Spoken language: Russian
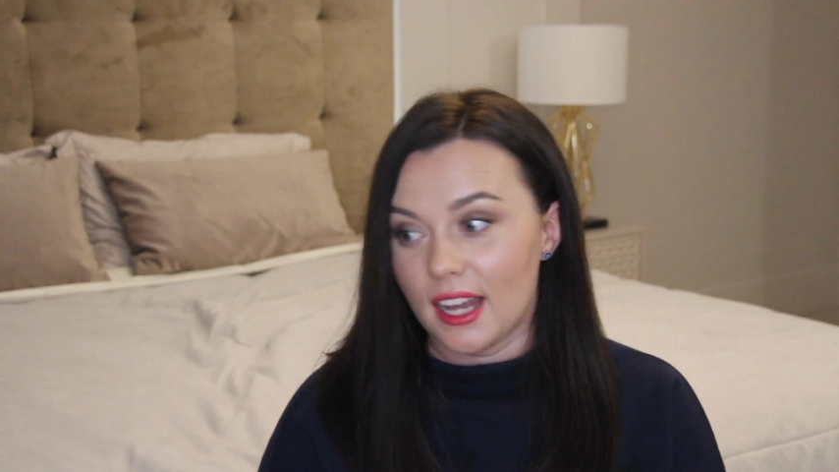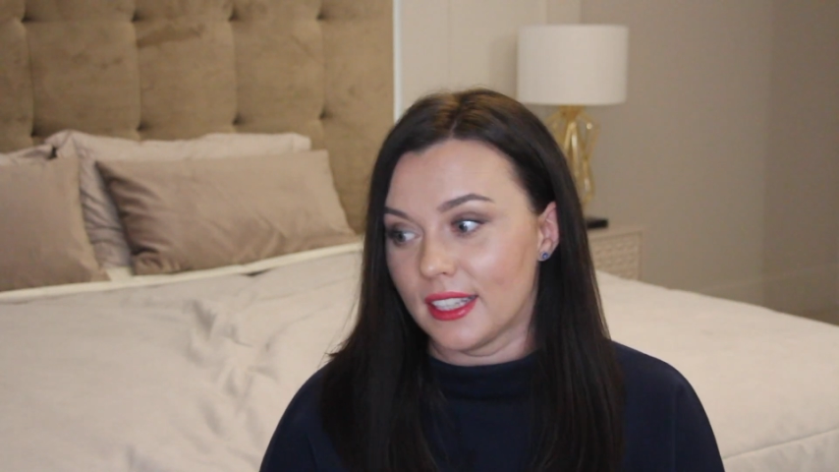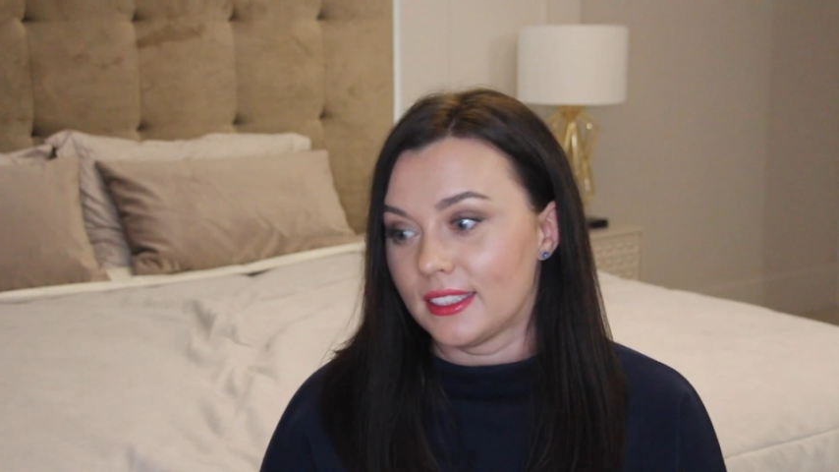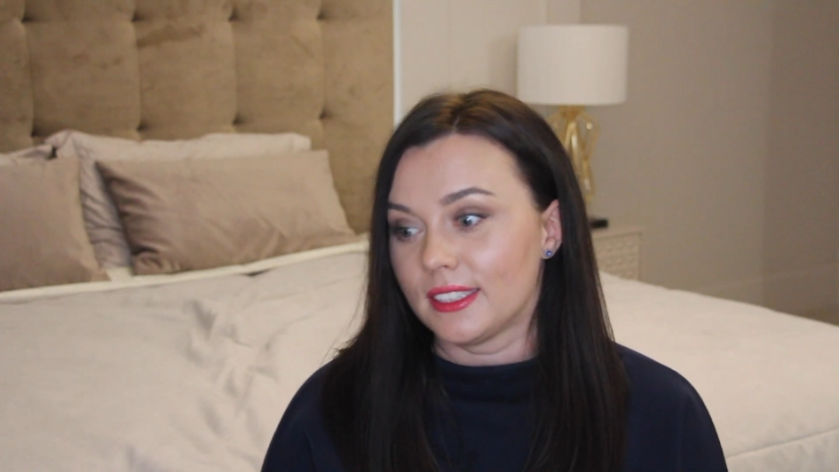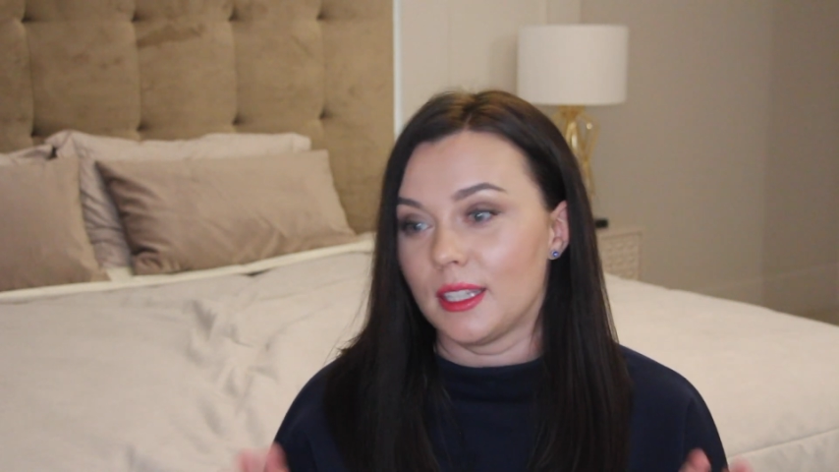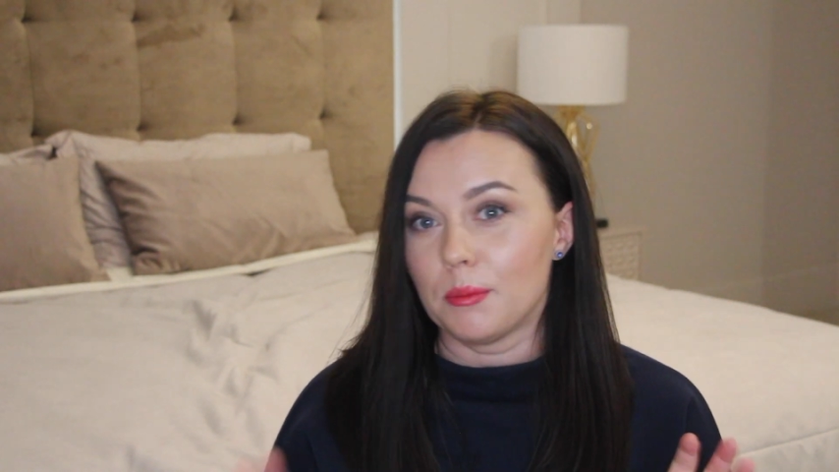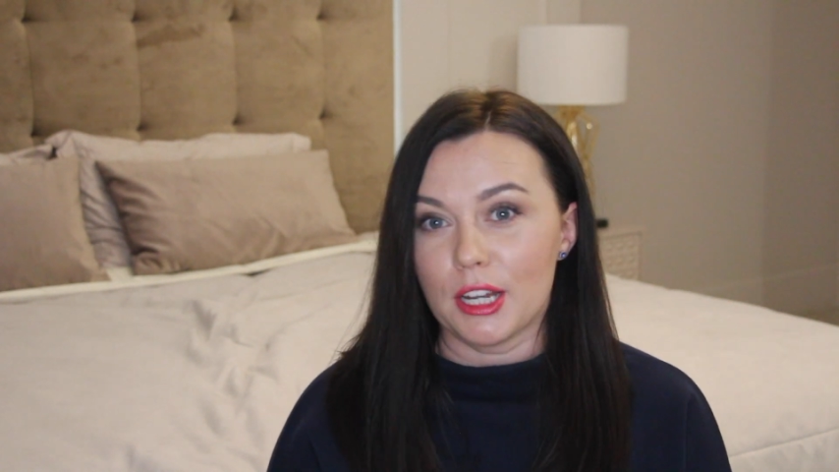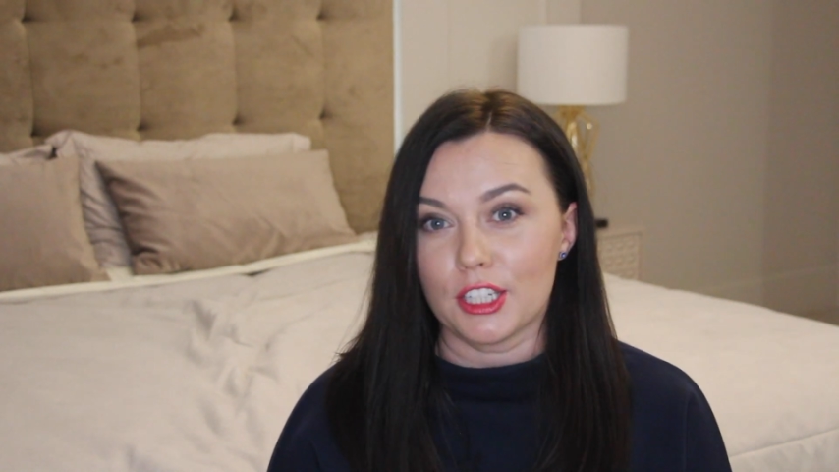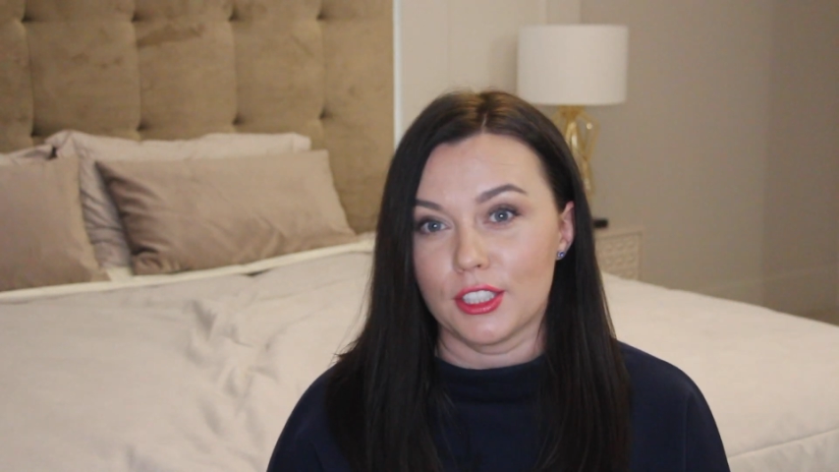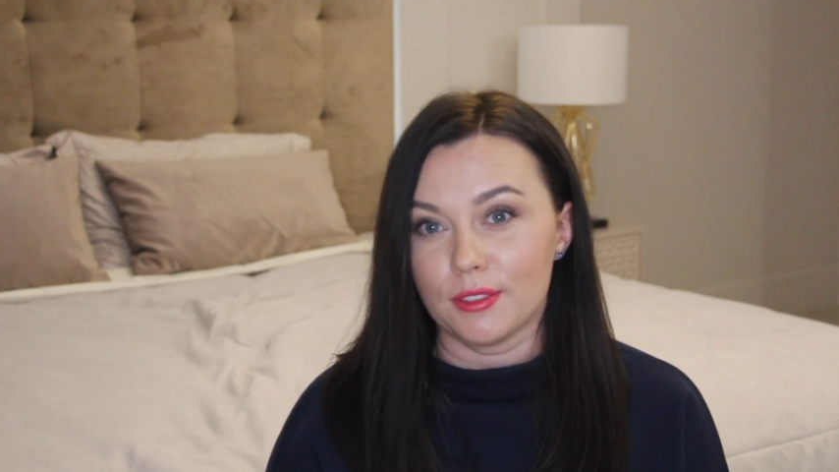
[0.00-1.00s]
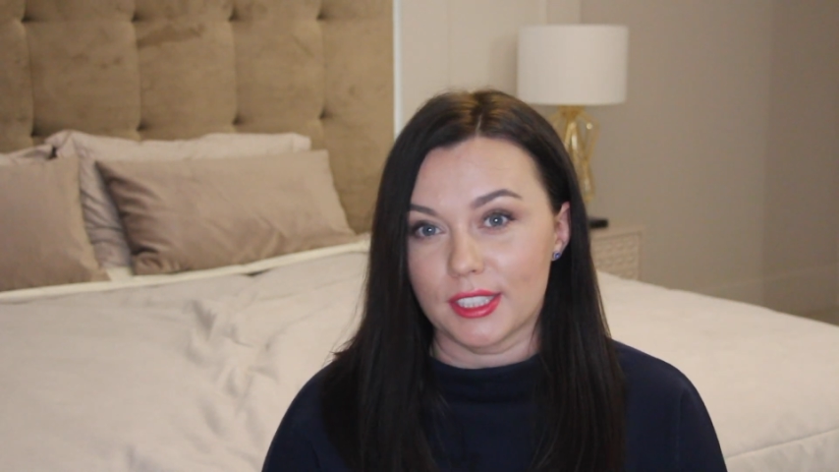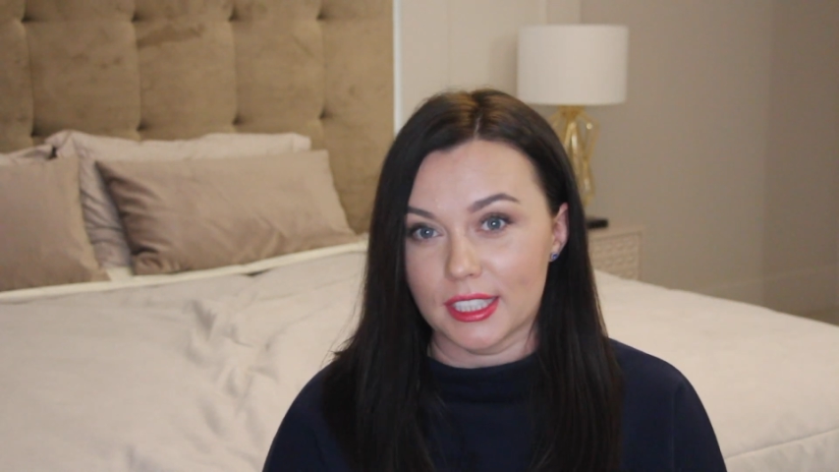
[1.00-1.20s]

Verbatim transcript: от домашнего